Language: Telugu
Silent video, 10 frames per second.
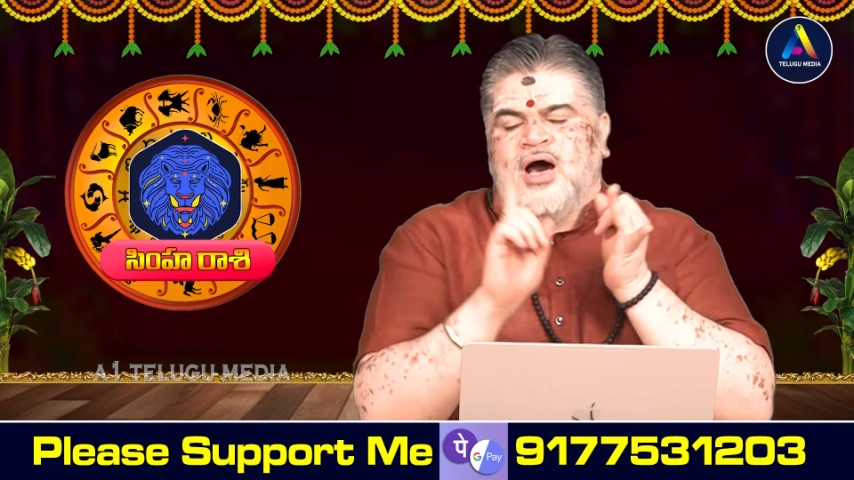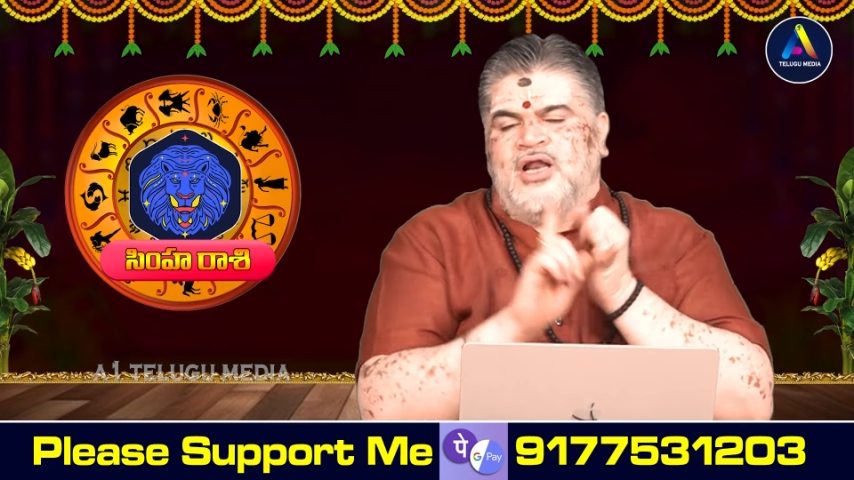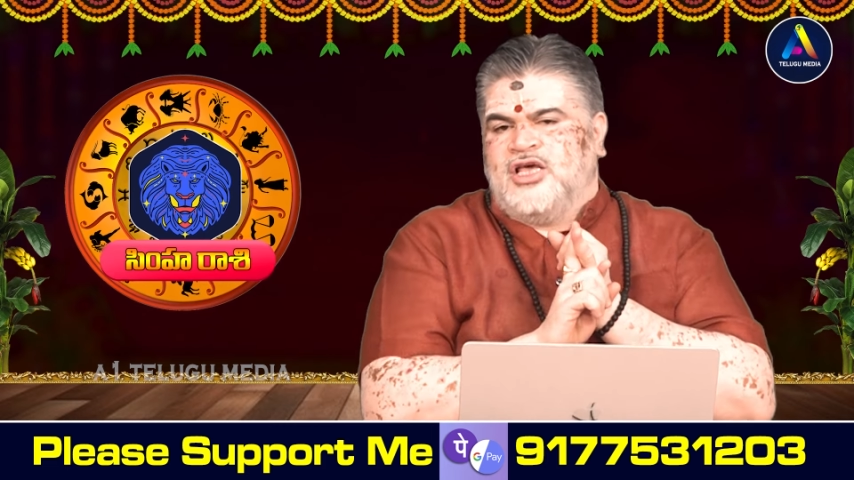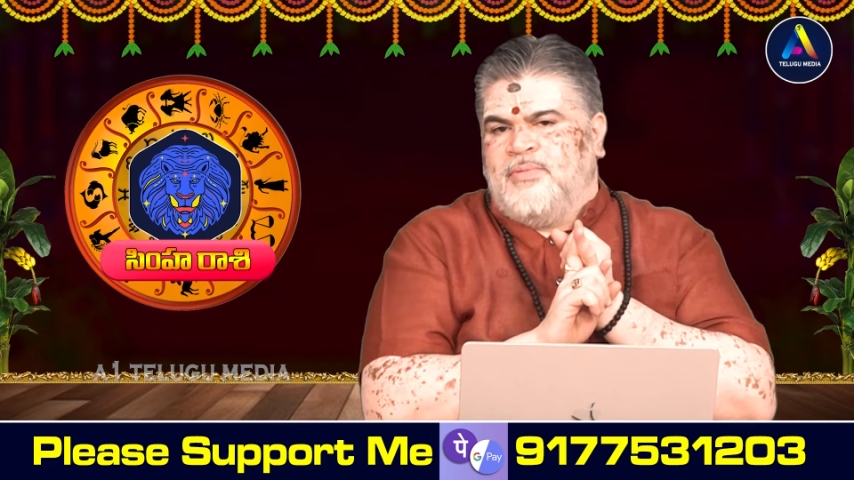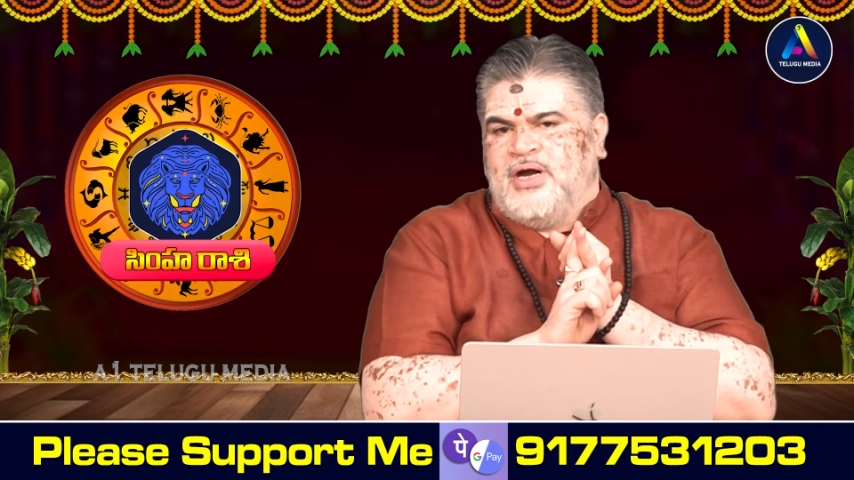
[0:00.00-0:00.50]

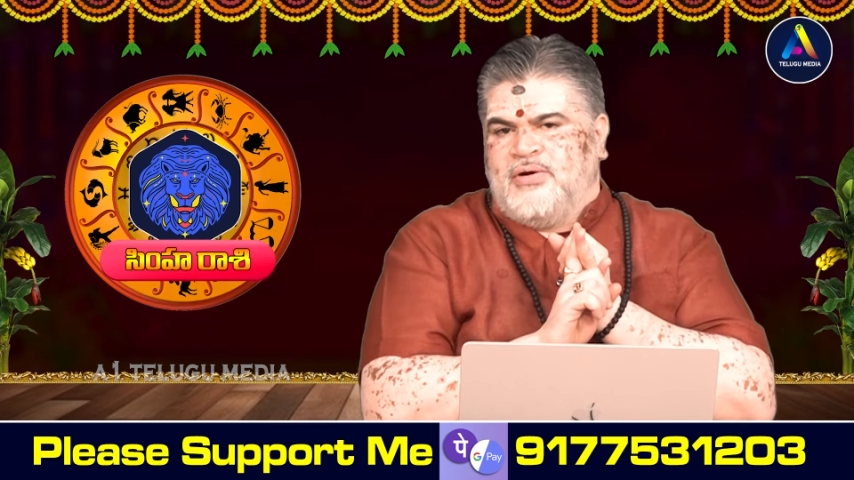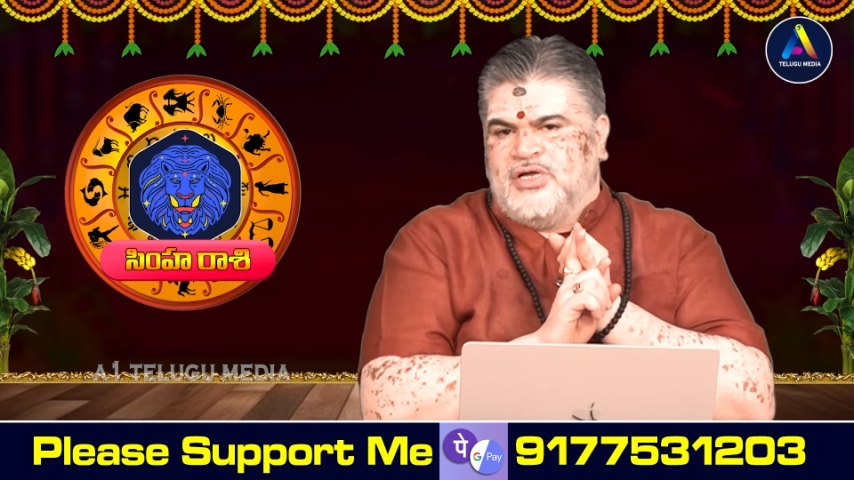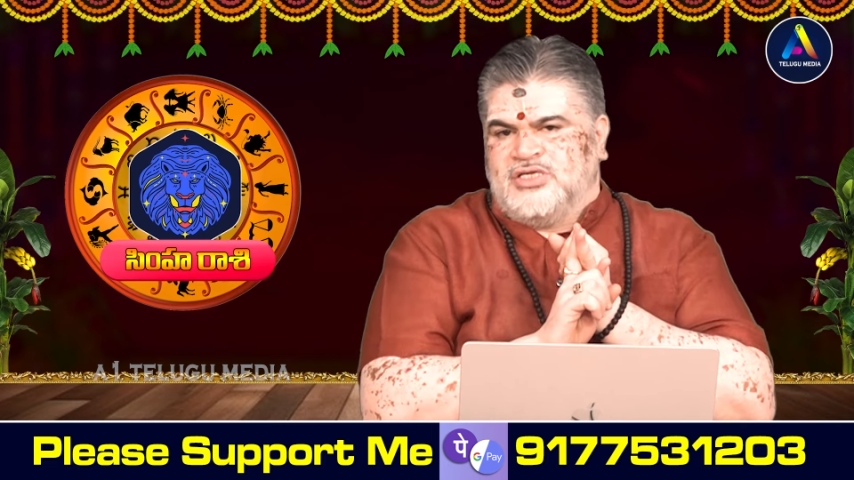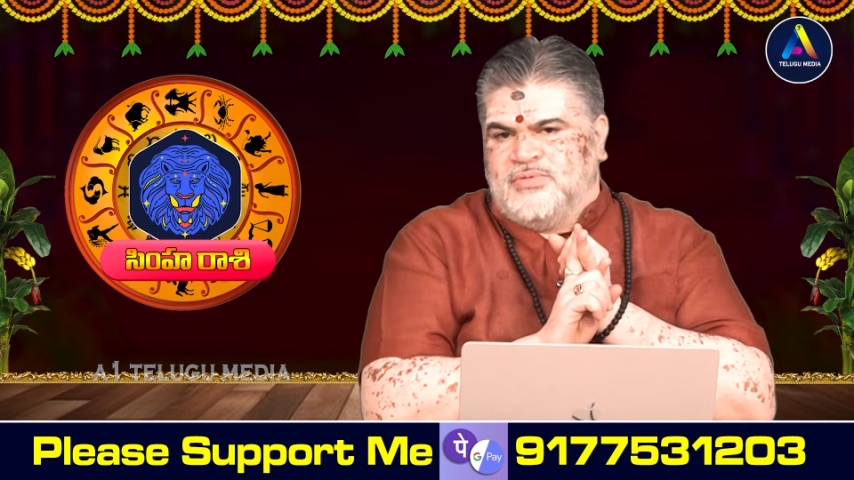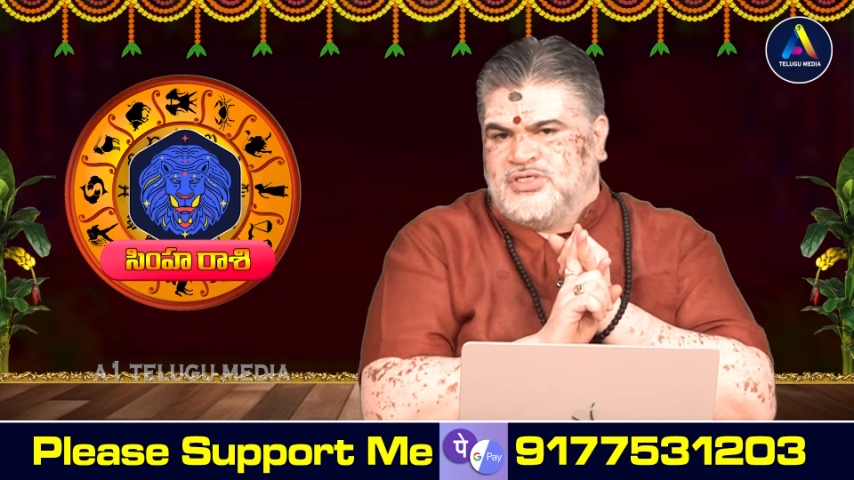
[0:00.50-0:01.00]

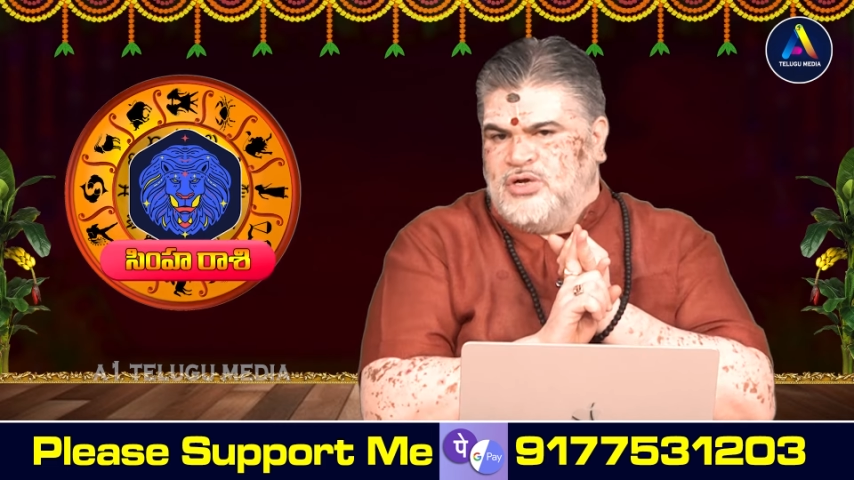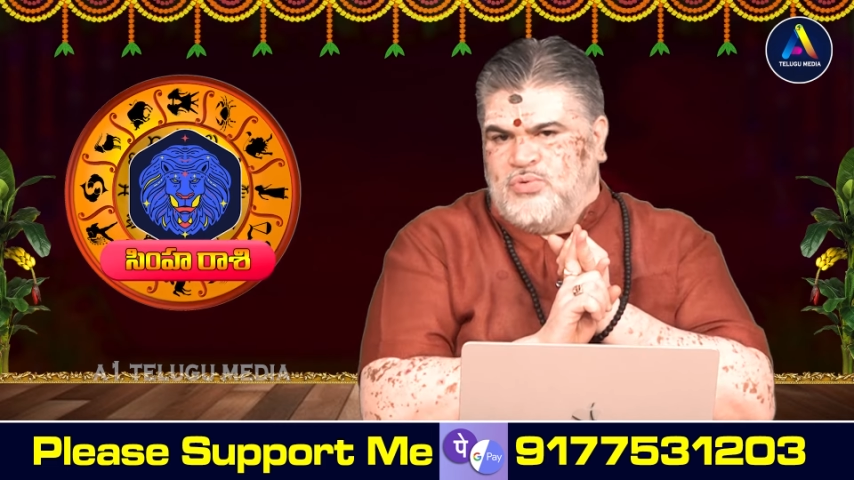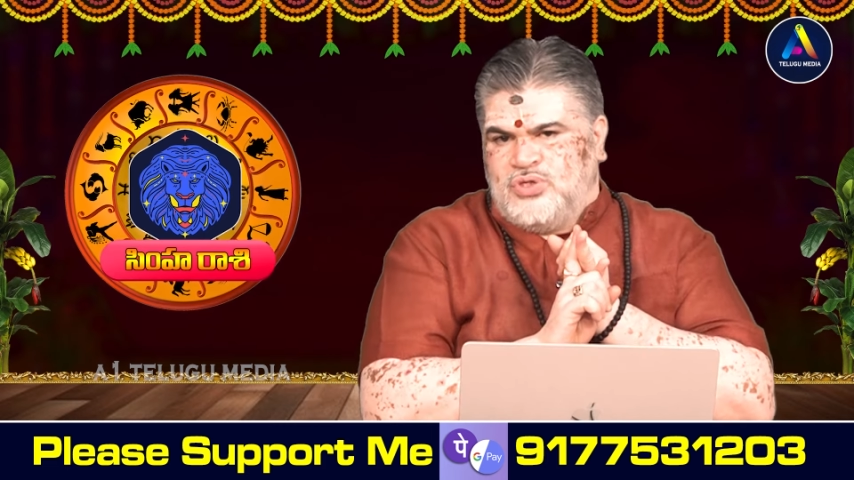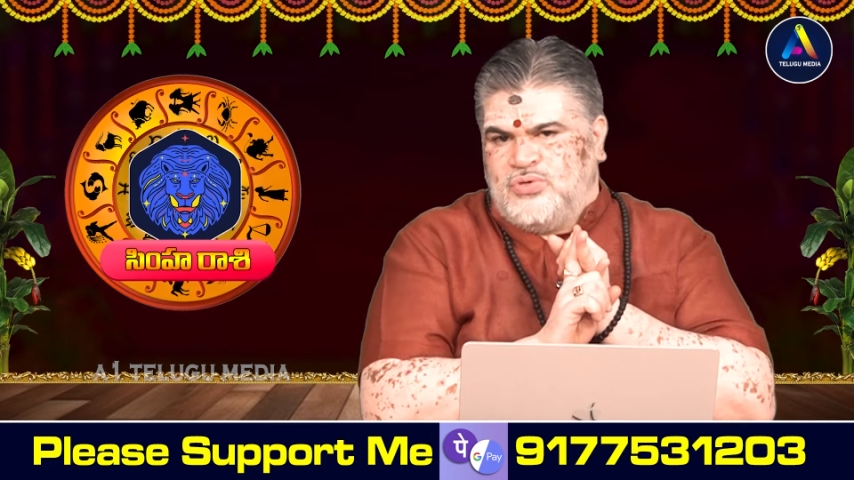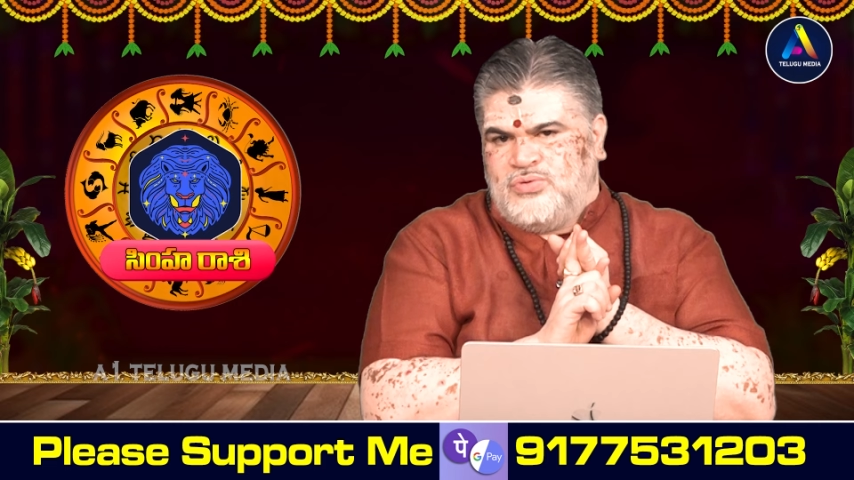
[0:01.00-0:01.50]
ఆర్థికమైనటువంటి సమస్యలు
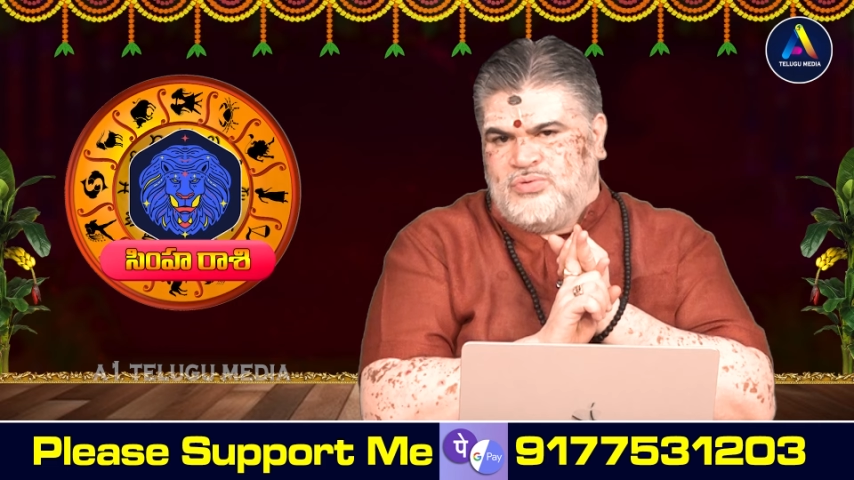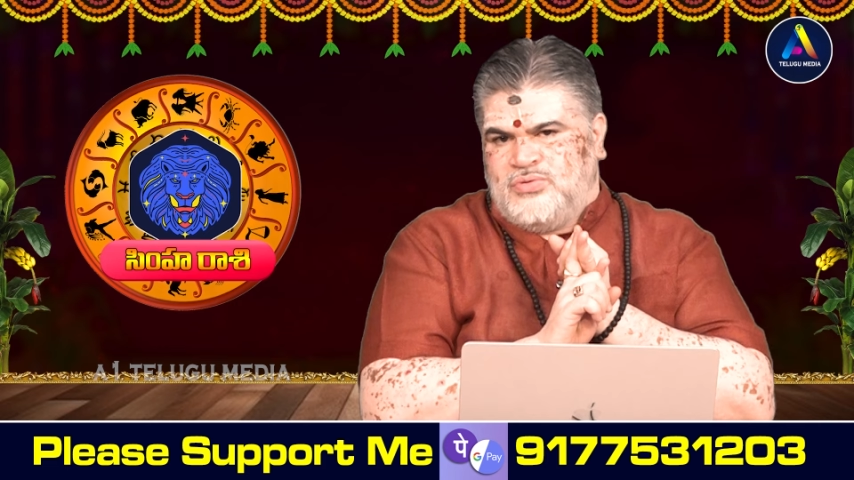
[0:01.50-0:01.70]
వద్దు